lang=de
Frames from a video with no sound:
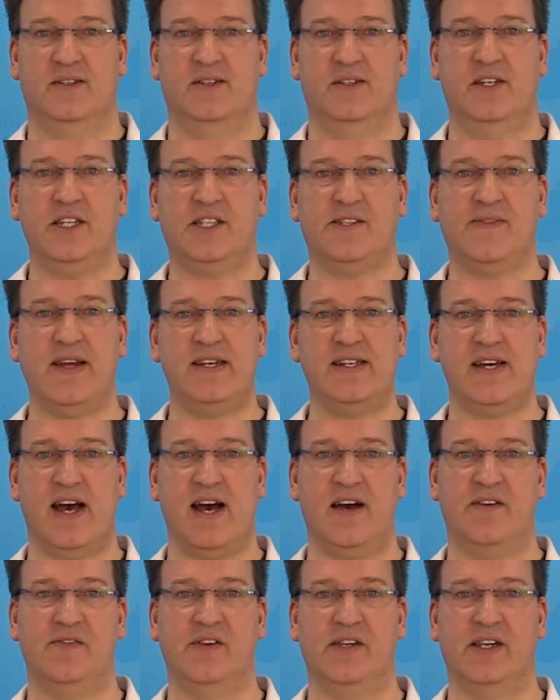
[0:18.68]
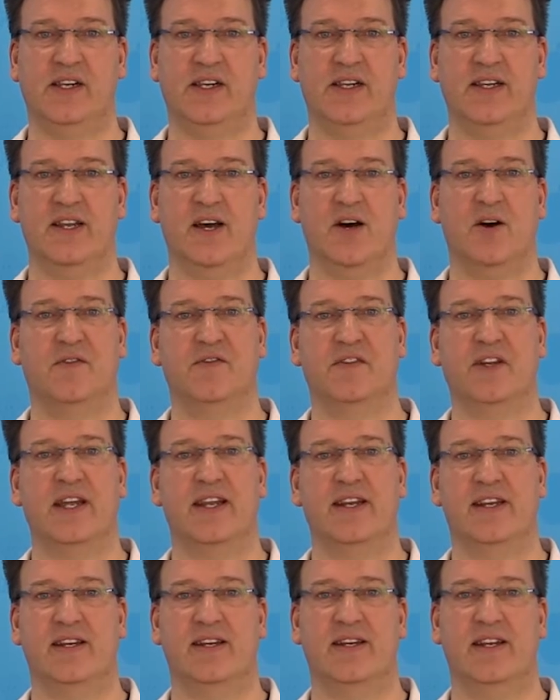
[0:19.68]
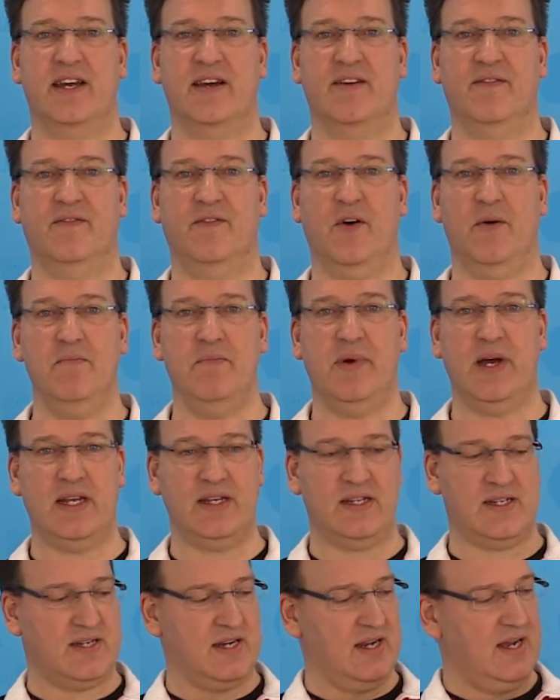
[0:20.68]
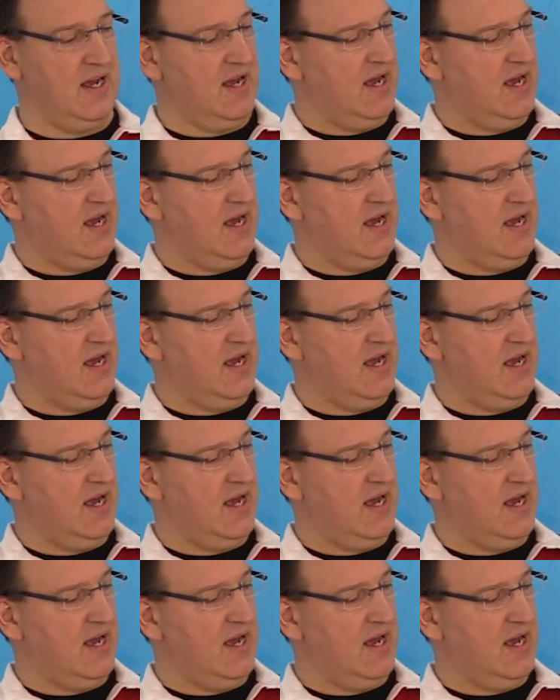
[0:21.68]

Die zwei Tafeln, auf denen der Wombat